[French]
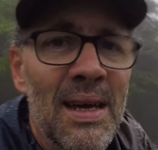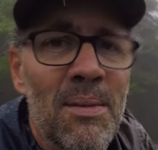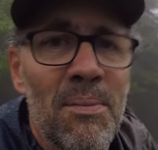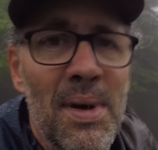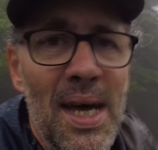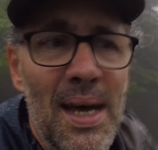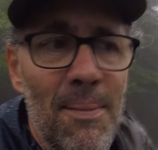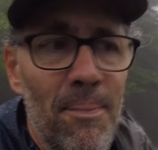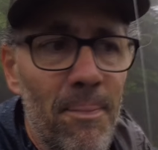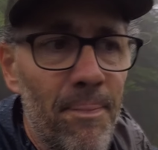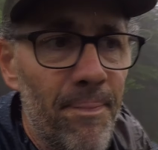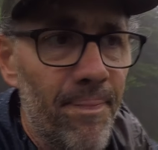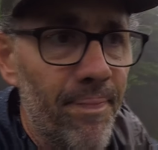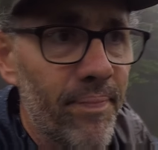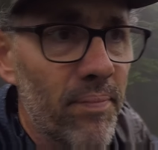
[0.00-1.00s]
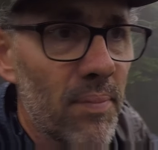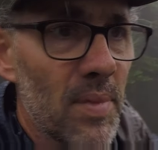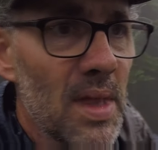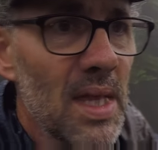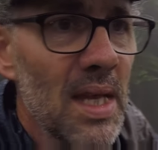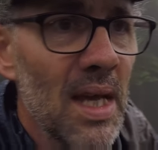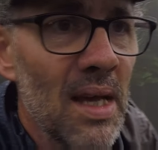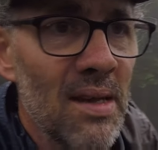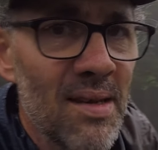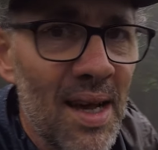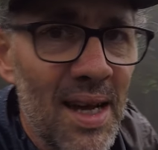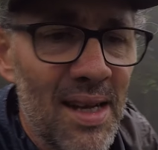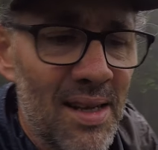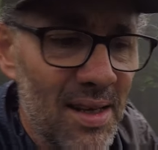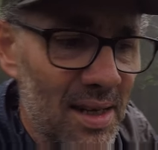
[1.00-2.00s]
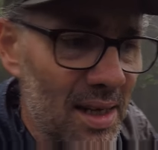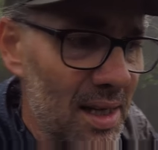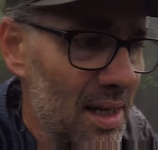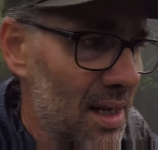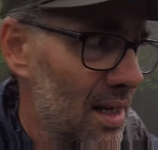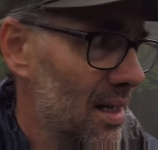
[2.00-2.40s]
Mais ça a été.